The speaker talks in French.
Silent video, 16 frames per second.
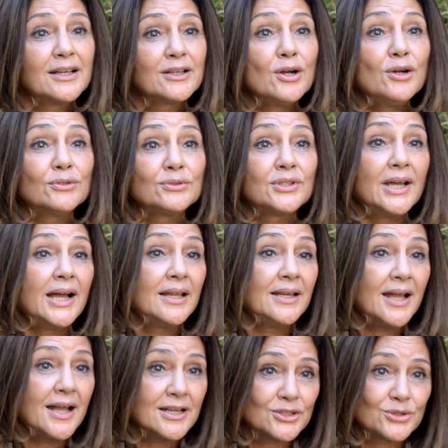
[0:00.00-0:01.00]
quand à
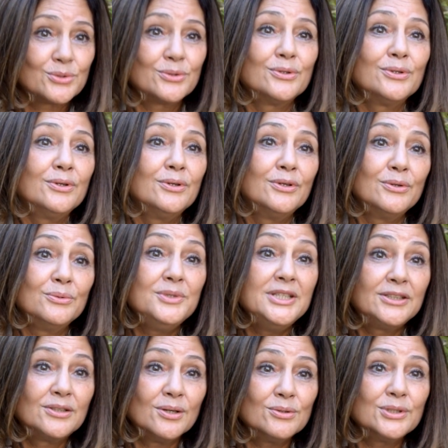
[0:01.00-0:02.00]
l'âge de
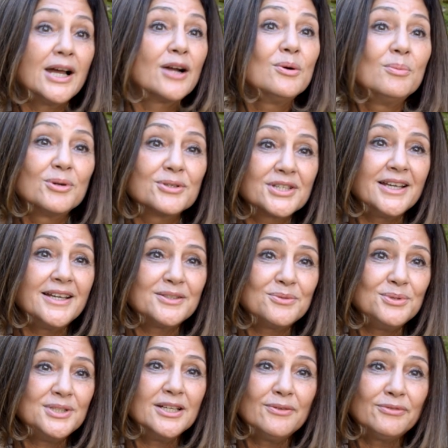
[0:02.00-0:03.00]
8 euh, ans, on a commencé à
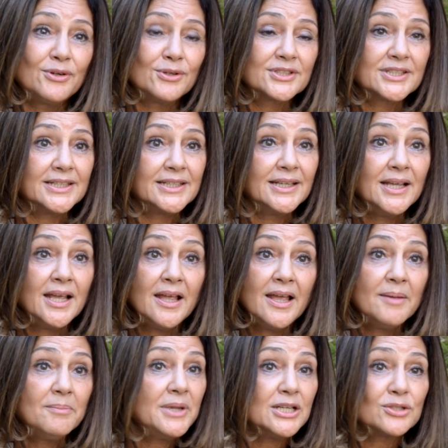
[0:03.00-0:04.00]
étudier le français.
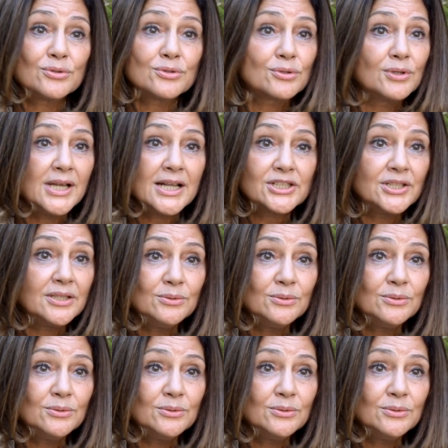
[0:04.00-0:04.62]
Mais jusque-là, chez